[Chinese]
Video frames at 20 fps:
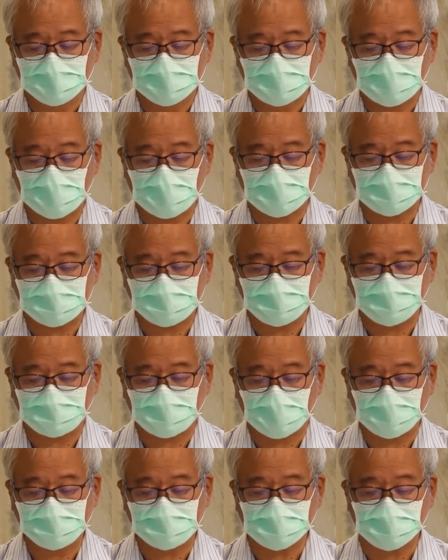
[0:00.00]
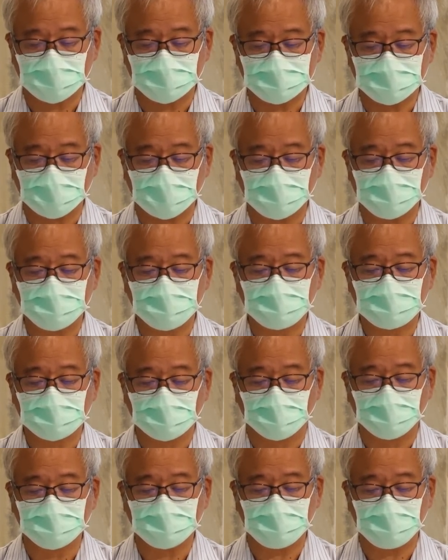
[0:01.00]
那地方的人
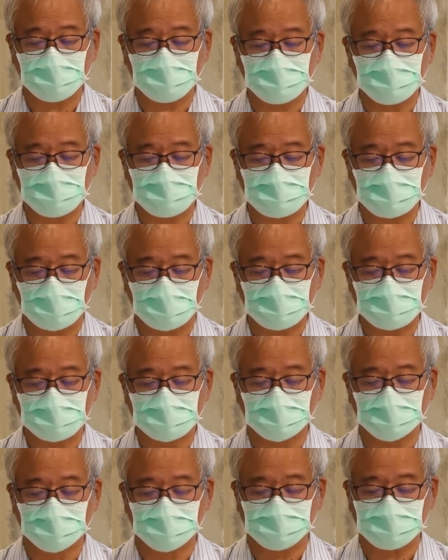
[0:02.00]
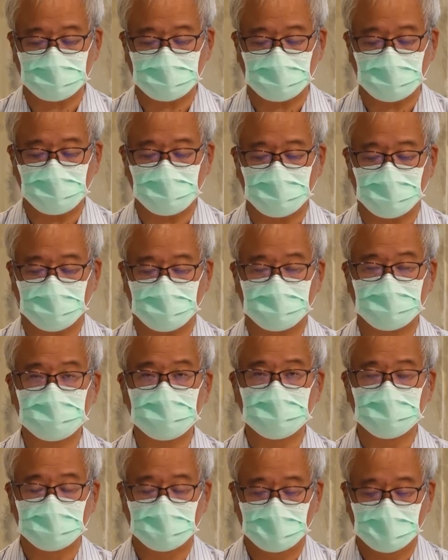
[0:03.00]
都应捐助金银、
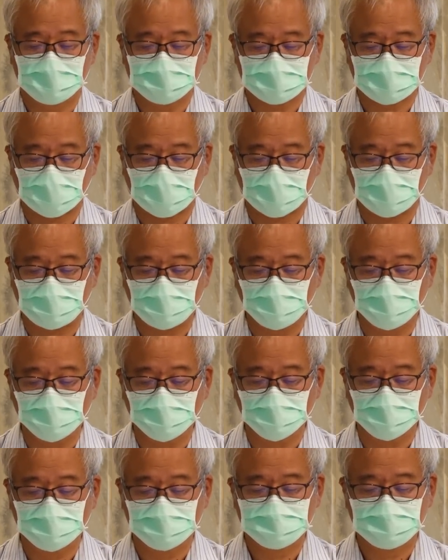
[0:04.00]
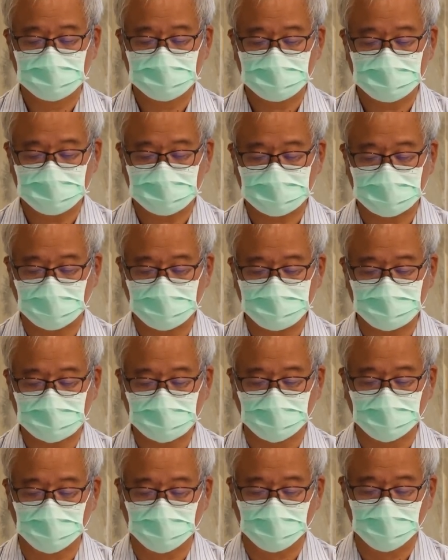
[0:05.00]
财物、牲
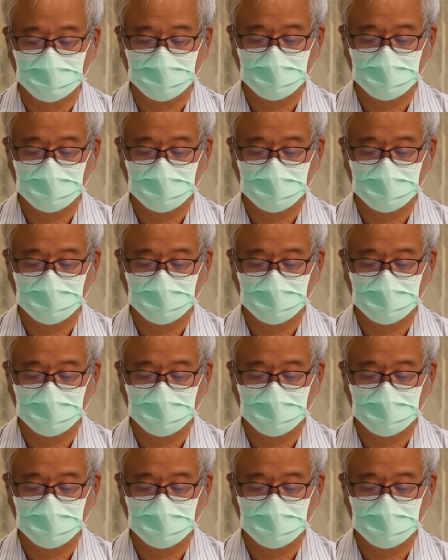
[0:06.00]
畜，